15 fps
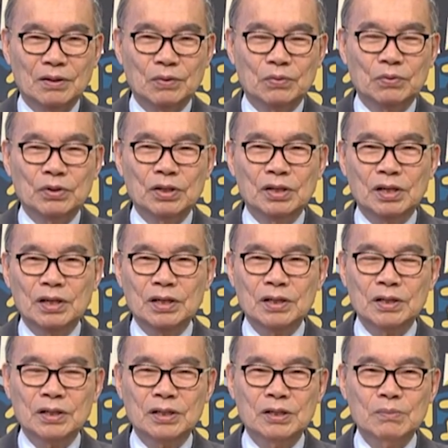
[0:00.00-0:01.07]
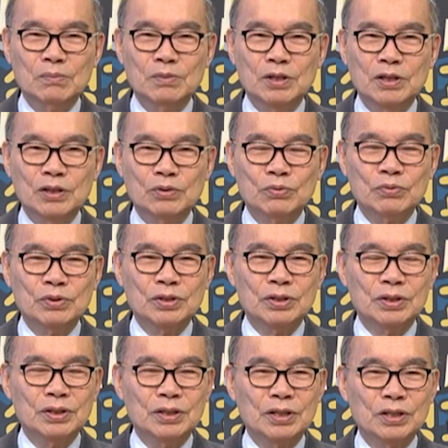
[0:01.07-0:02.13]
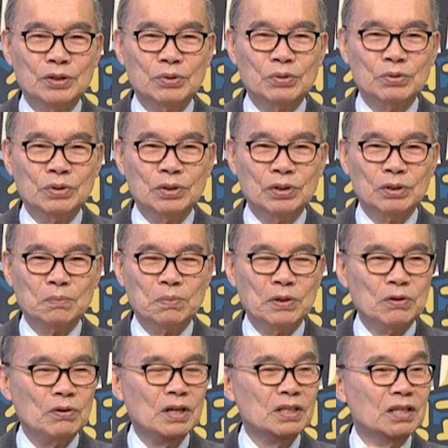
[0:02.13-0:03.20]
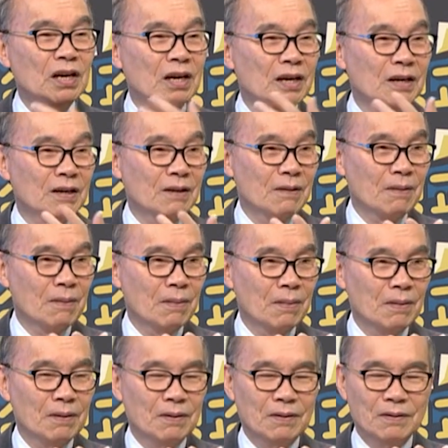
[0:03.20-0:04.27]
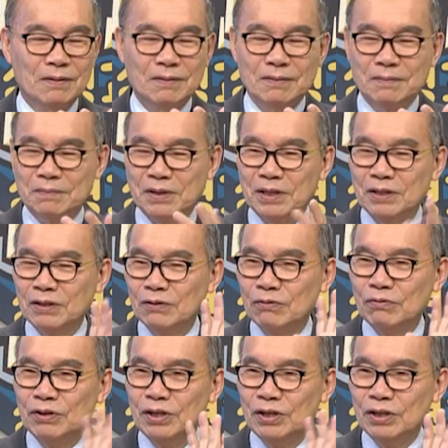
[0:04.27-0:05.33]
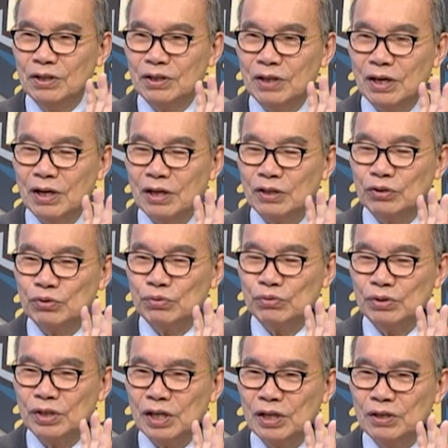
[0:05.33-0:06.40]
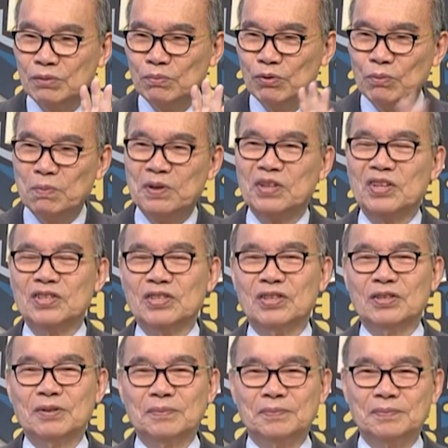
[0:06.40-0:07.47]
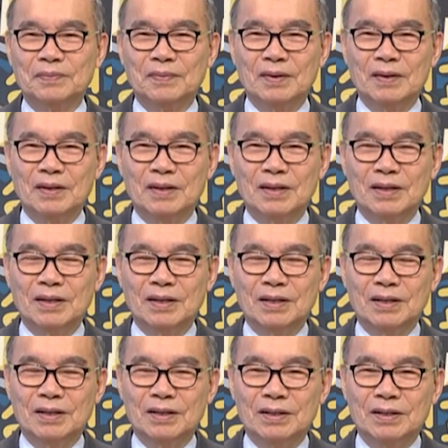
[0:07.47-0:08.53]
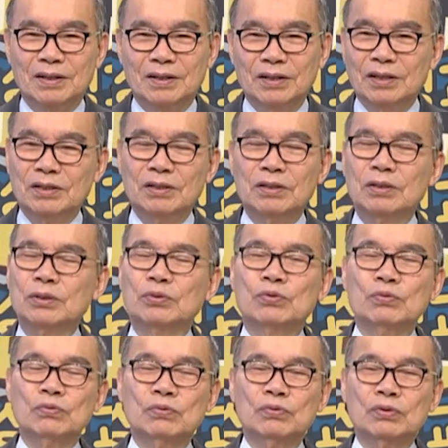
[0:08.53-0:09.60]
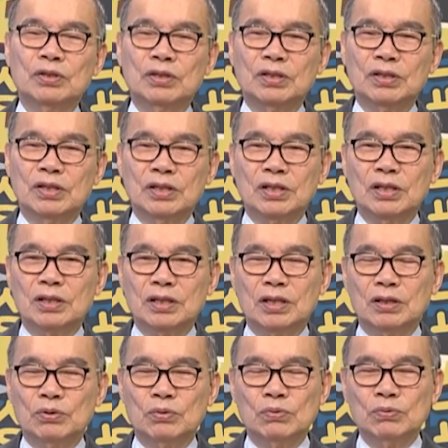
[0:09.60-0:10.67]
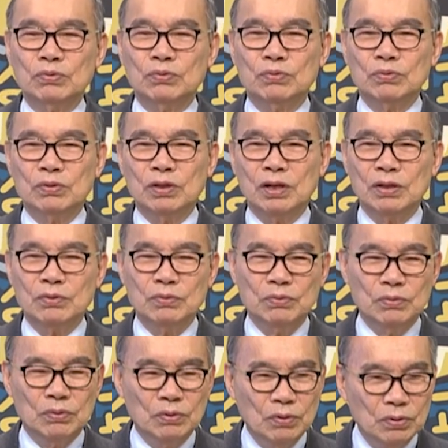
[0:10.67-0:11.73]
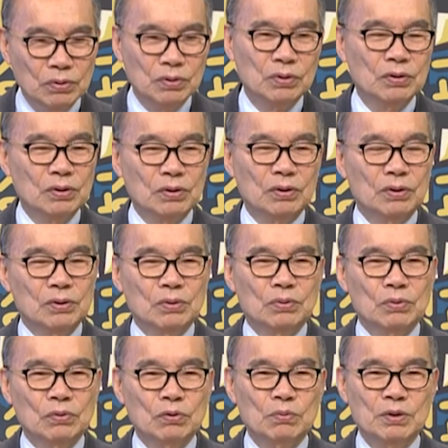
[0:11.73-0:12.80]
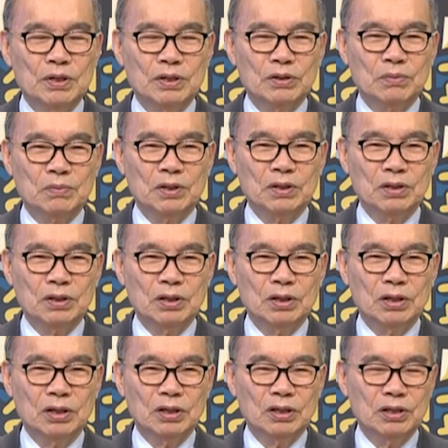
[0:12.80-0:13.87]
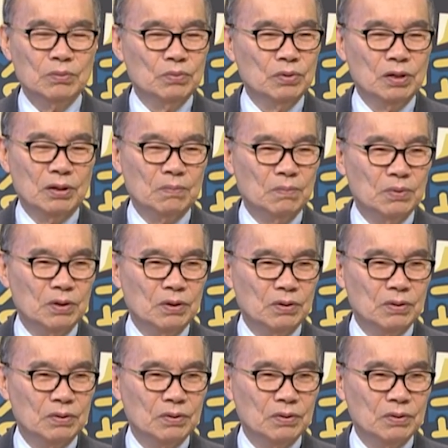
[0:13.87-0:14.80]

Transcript: 우리나라는 김대중 전 대통령 평화상 받은 거 외에는 학술상을 못 받았어요. 근데 그 중국 여자가 개똥쑥 가지고 노벨상 받은 게 내 기분 나빠요.